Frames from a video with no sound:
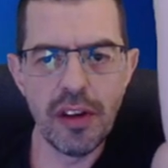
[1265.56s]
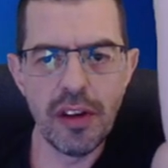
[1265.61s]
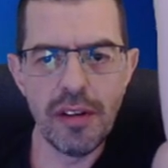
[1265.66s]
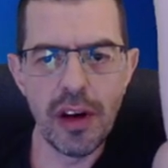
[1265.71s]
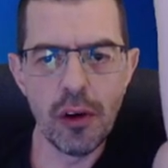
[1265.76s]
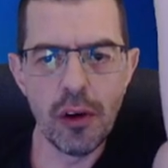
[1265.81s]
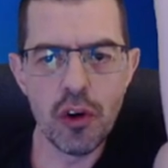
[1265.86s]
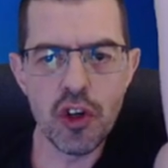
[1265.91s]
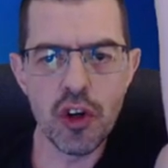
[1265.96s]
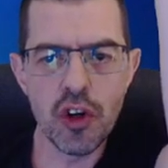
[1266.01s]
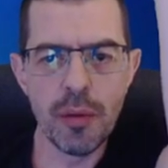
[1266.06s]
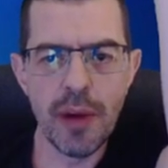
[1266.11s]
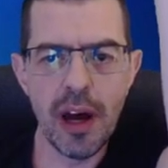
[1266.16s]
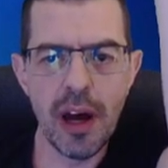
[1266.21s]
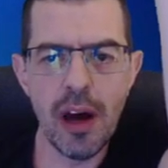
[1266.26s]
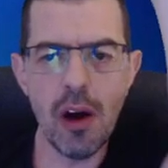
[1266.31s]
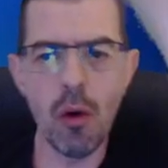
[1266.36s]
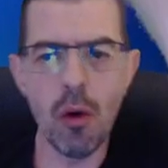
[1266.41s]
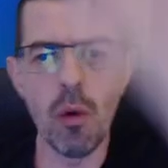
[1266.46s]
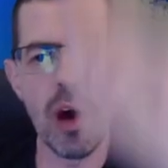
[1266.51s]
vers le
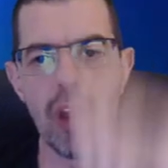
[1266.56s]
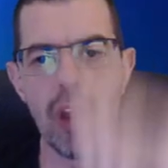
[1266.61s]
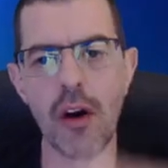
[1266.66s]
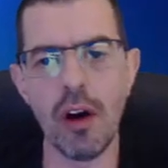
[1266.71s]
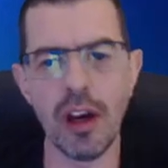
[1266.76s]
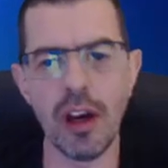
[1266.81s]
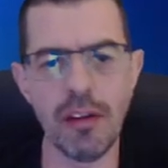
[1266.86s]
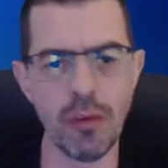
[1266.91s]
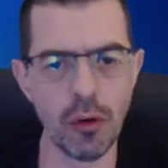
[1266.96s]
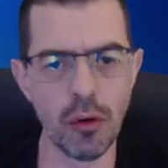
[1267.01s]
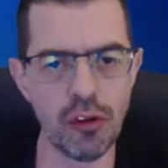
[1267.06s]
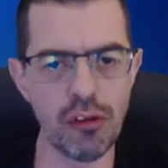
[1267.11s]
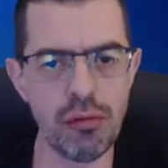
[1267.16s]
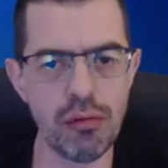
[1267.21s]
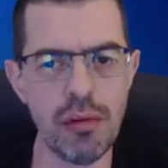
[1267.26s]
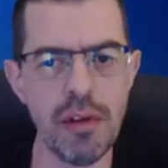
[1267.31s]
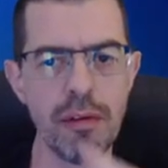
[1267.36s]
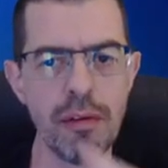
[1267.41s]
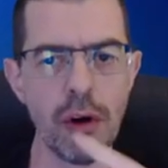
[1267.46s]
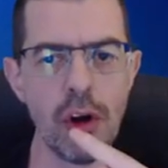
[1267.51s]
chemin, ou alors ils vont
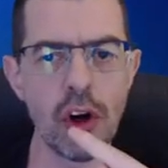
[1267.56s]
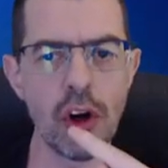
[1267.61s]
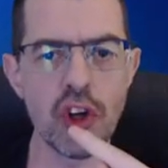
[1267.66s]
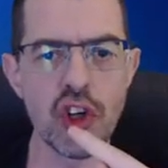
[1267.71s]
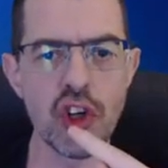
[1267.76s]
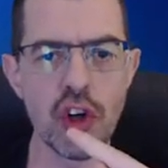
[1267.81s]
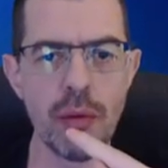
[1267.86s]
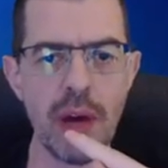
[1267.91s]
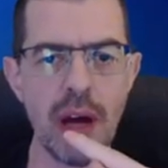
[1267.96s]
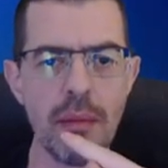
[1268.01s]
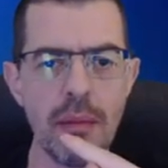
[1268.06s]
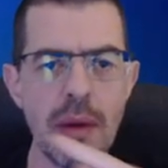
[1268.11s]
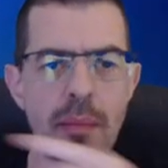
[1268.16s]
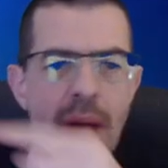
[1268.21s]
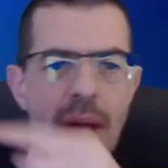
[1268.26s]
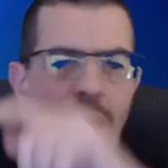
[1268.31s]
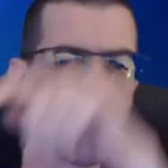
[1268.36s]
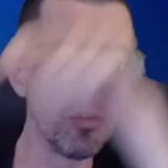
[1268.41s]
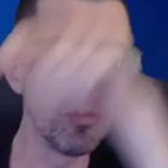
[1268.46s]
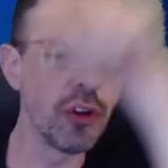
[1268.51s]
suivre leur chemin, mais
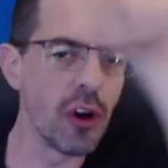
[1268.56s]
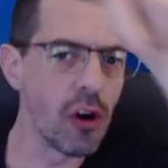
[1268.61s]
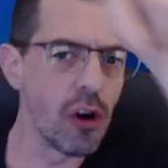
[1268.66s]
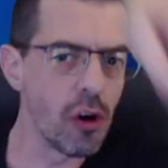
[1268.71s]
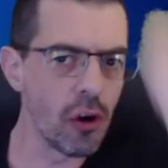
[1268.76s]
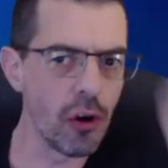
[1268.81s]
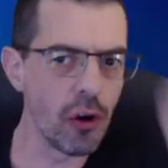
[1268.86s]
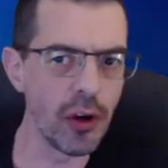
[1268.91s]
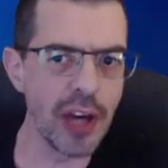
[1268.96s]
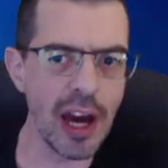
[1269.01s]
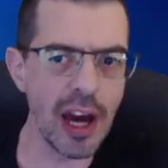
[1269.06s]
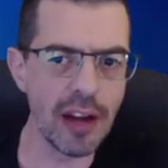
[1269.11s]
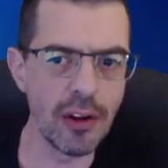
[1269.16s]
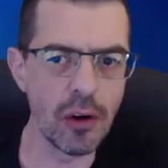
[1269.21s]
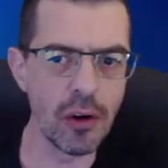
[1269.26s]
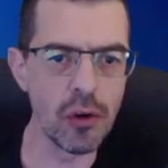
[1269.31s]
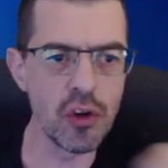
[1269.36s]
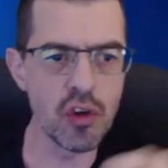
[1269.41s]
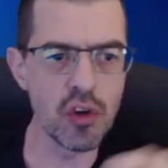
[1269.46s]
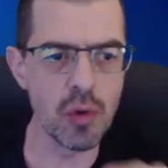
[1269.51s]
par contre en regardant
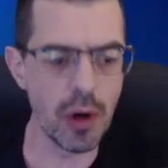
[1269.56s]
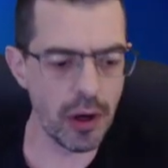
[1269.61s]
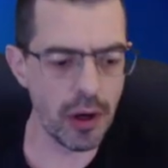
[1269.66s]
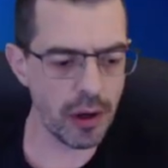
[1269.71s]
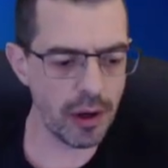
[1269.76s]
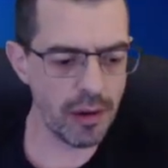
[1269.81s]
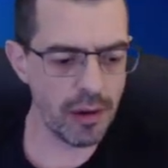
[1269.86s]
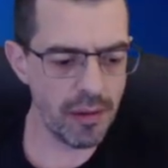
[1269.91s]
le joueur.